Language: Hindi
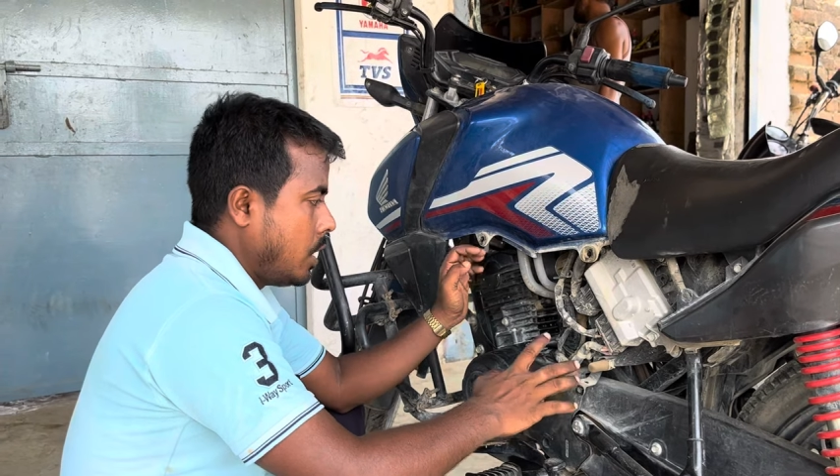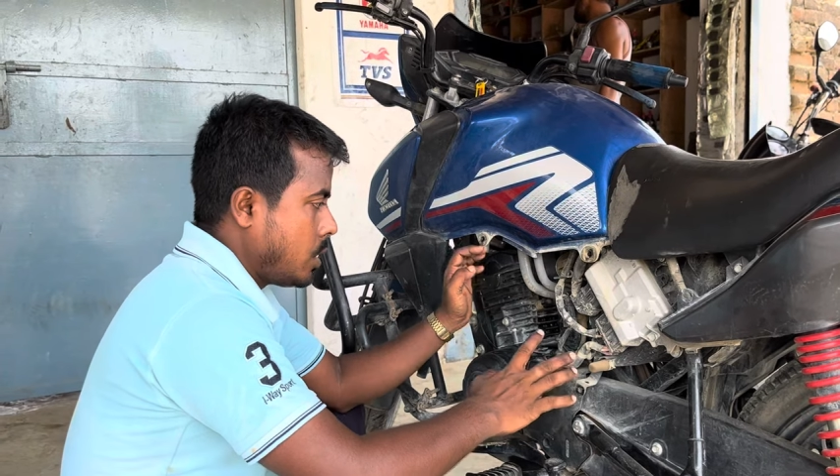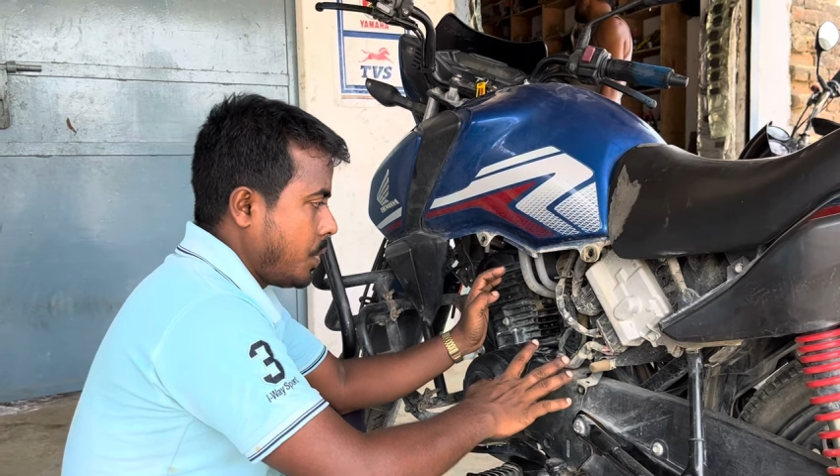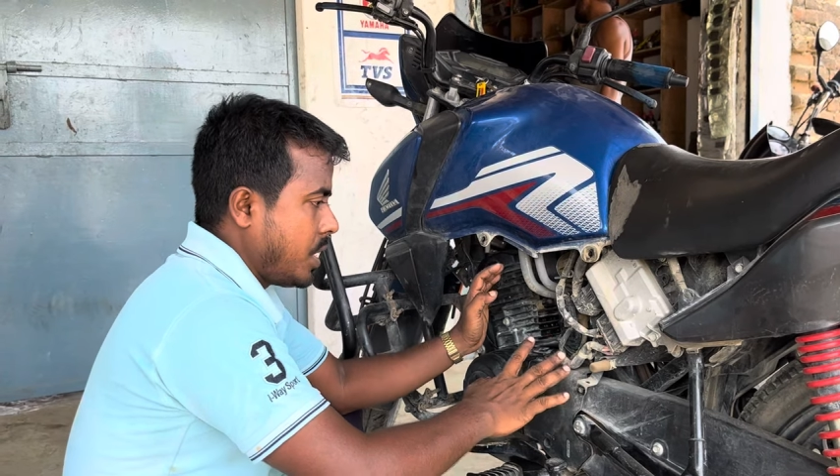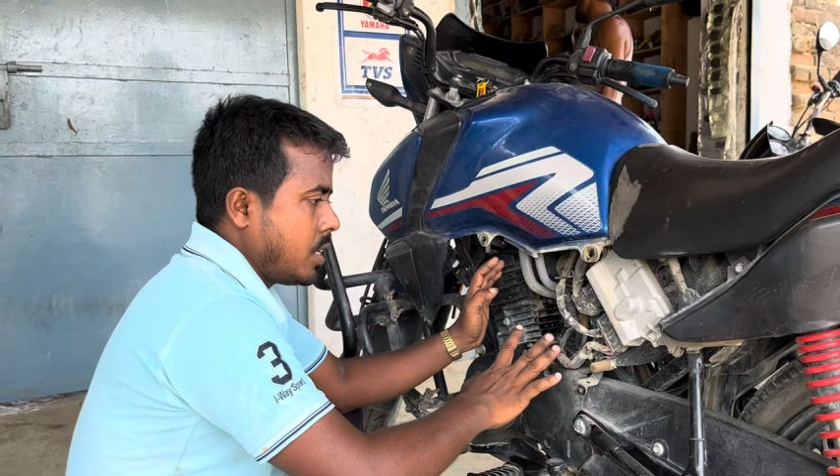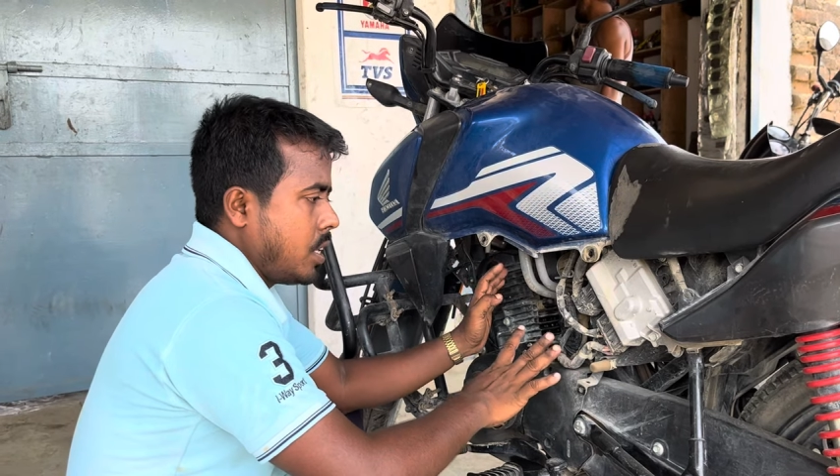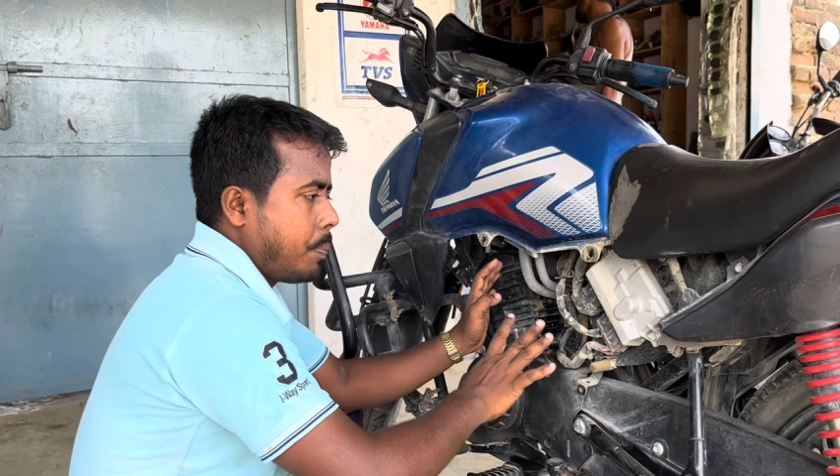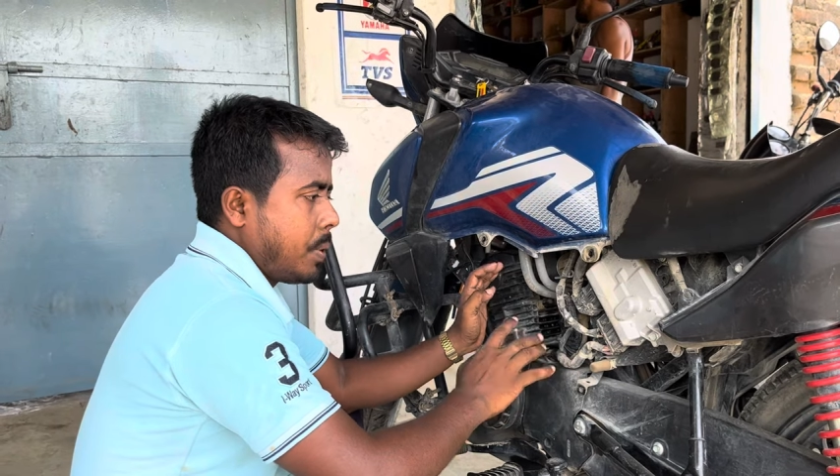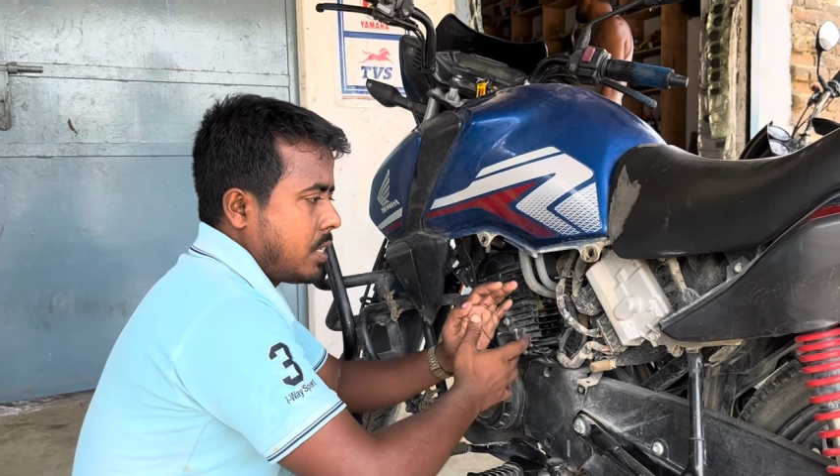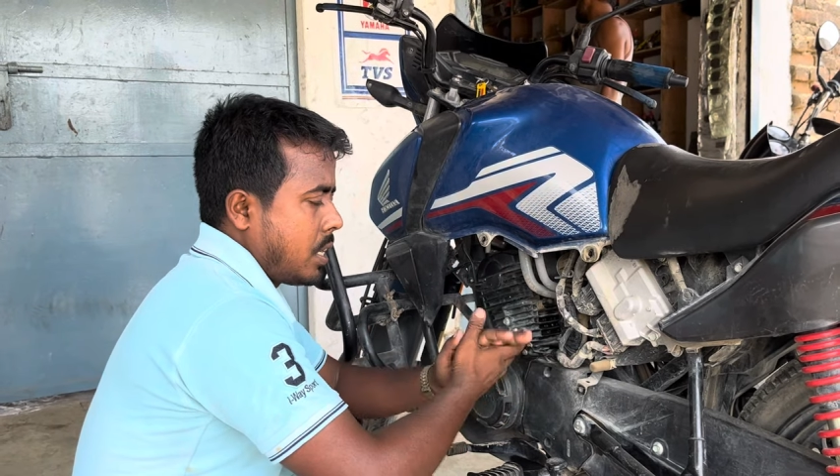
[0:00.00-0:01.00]
इस वजह से ये
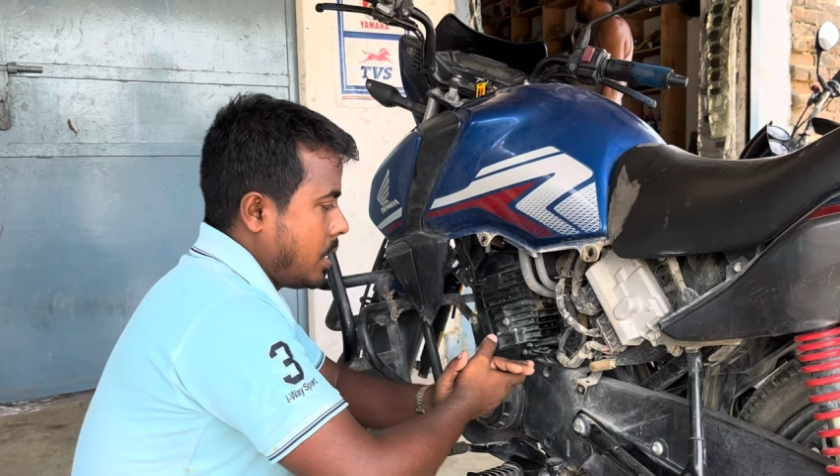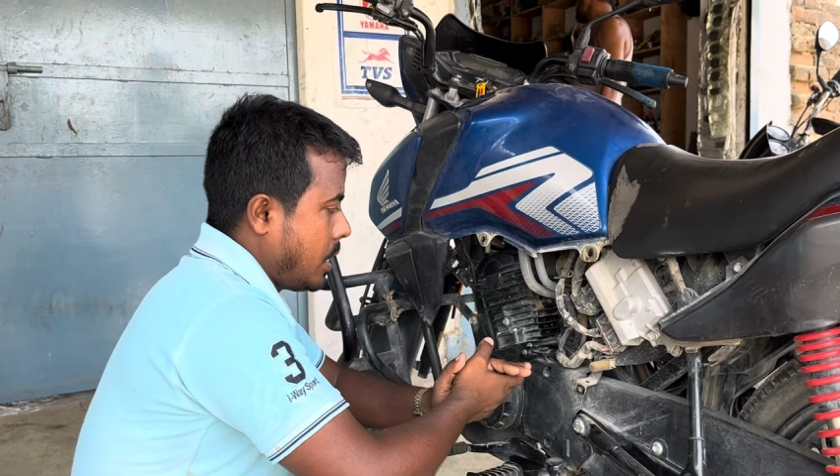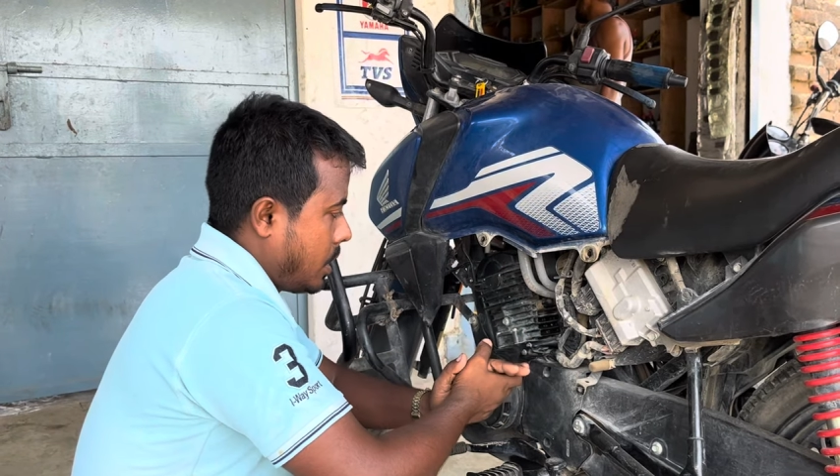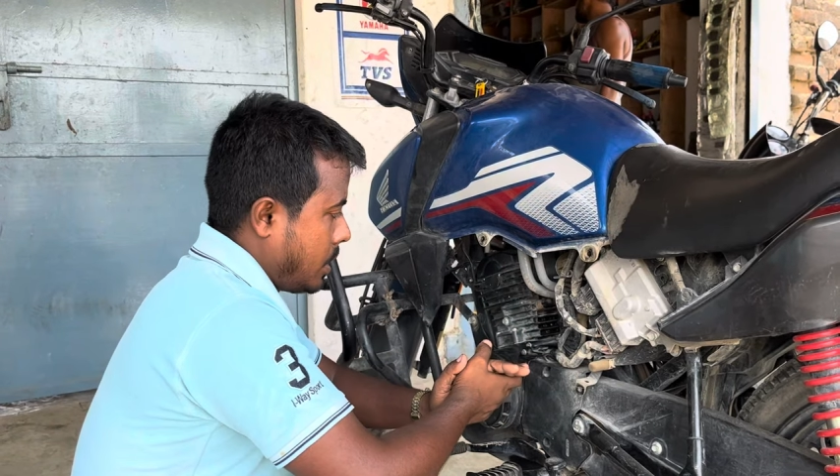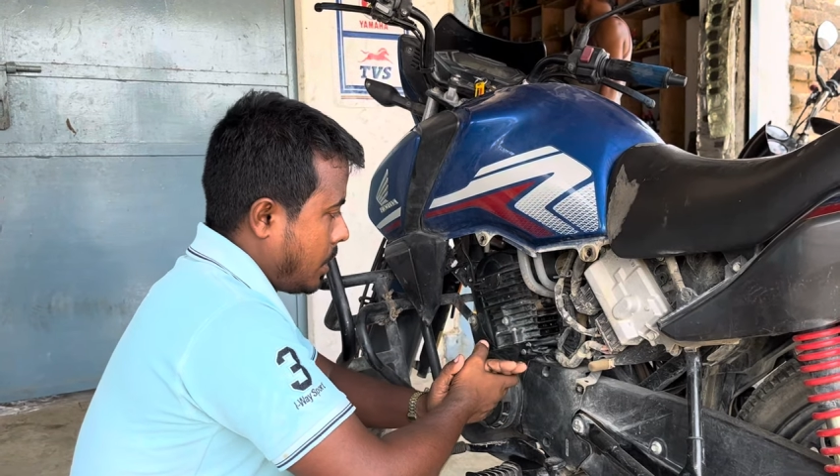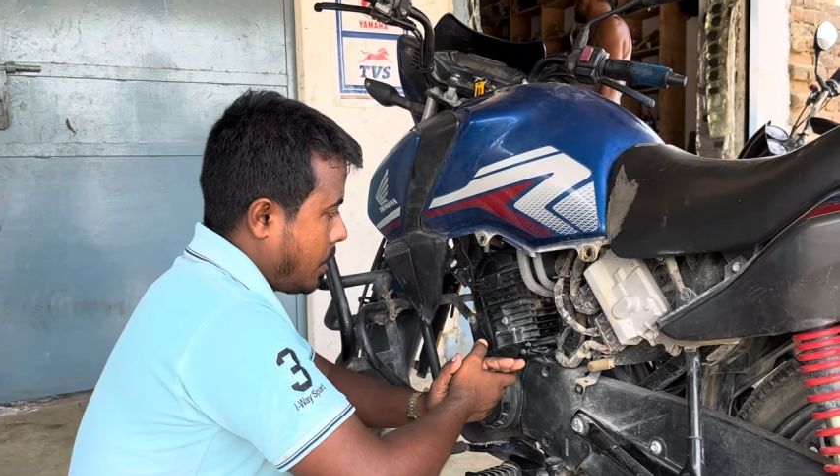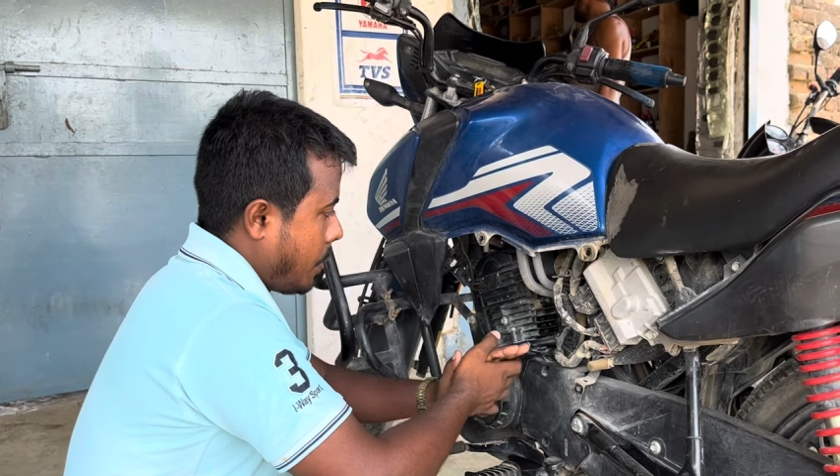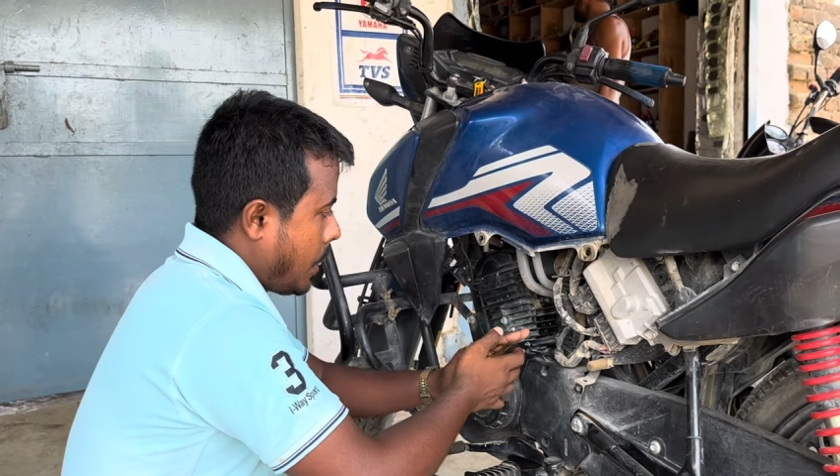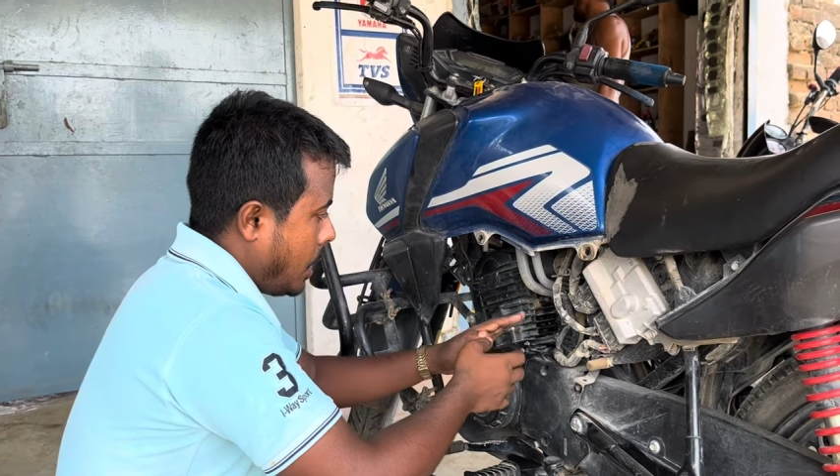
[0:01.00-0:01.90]
परेशानी आती है